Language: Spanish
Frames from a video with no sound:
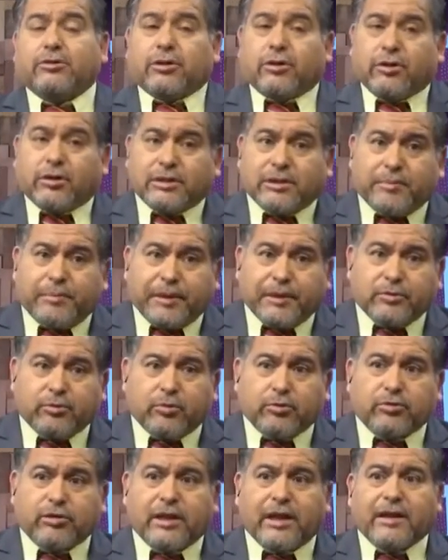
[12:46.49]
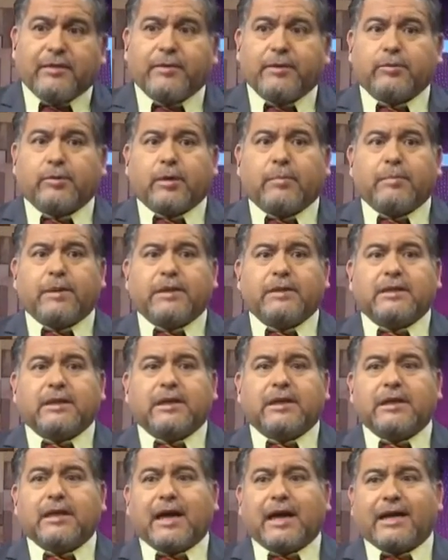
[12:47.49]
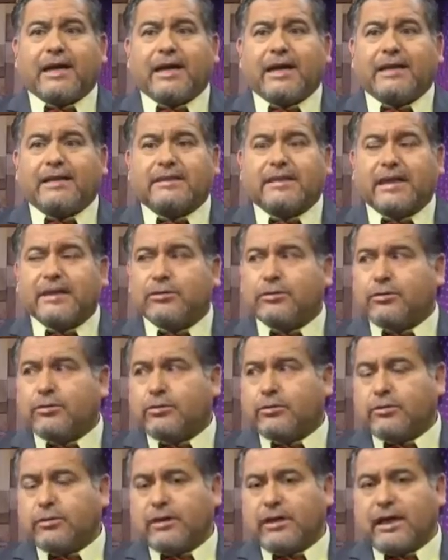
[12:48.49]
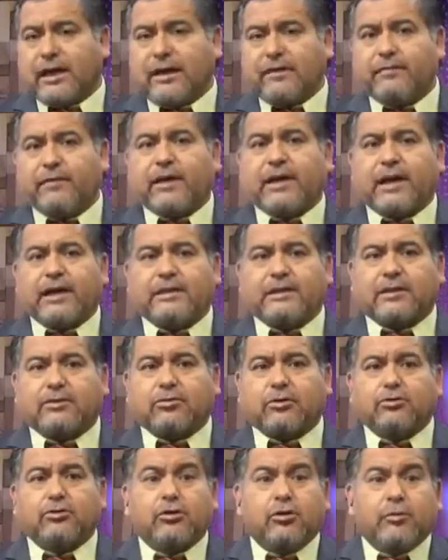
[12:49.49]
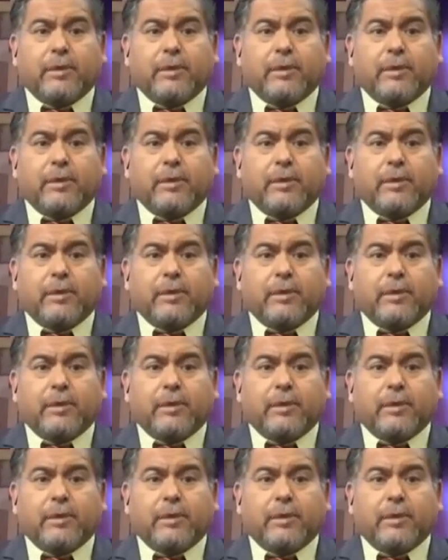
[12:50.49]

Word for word: Yo creo que se puede solucionar eventualmente agilizando la fiscalización.